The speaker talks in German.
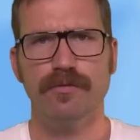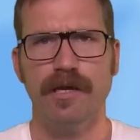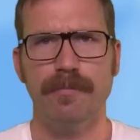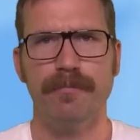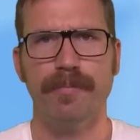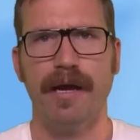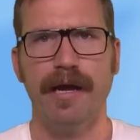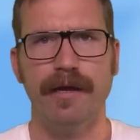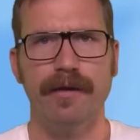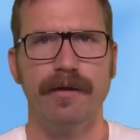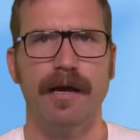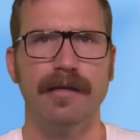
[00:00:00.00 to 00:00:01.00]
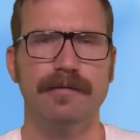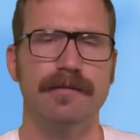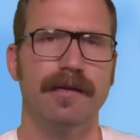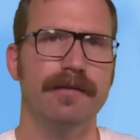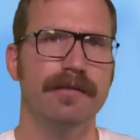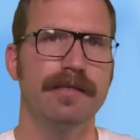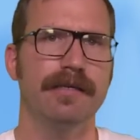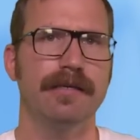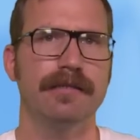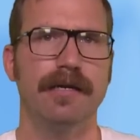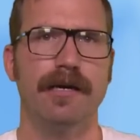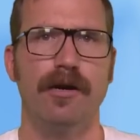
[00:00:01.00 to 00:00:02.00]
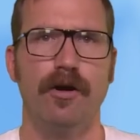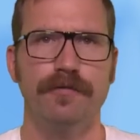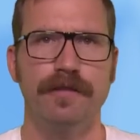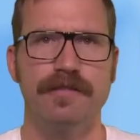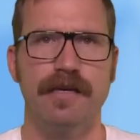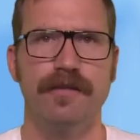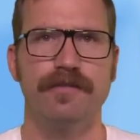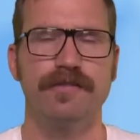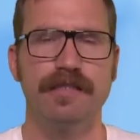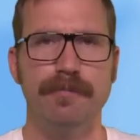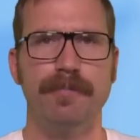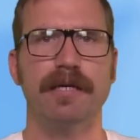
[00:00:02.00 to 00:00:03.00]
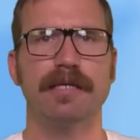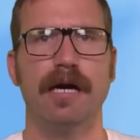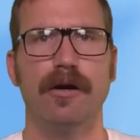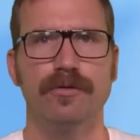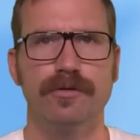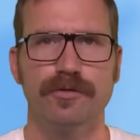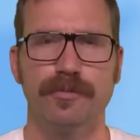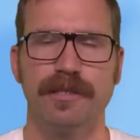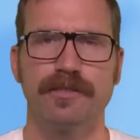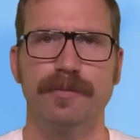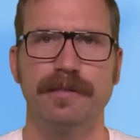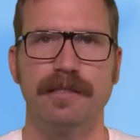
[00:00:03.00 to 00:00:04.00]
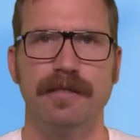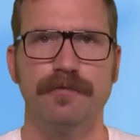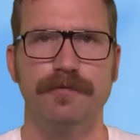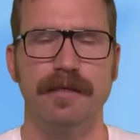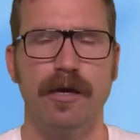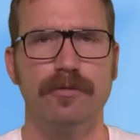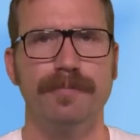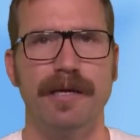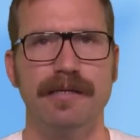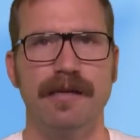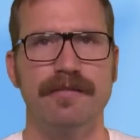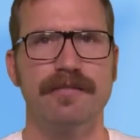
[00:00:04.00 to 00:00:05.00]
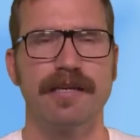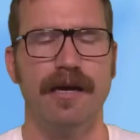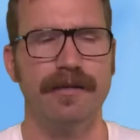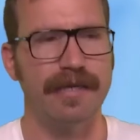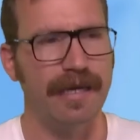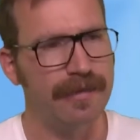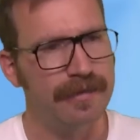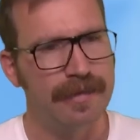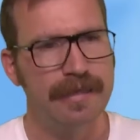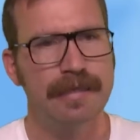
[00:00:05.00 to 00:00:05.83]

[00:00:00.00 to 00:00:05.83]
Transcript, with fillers: so nebenbei hat dann hier der offizielle Steep-Account über Twitter verlautbaren lassen, ja, nee,